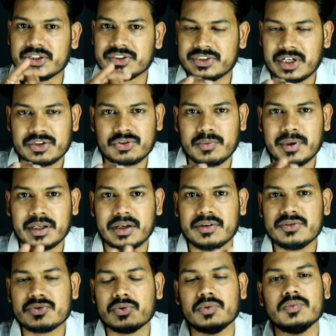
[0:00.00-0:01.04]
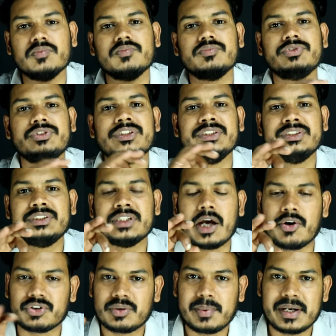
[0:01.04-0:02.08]
శరత్ కుమార్ గారు సో చించి
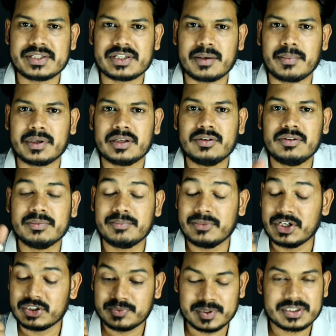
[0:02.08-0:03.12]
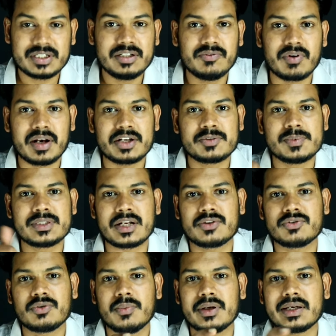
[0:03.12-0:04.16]
అవతల పడేశారనమాట ఎస్పెషల్లీ వరలక్ష్మి
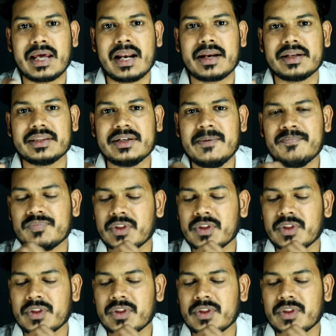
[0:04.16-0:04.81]
శరత్ కుమార్ క్యారెక్టర్ అయితే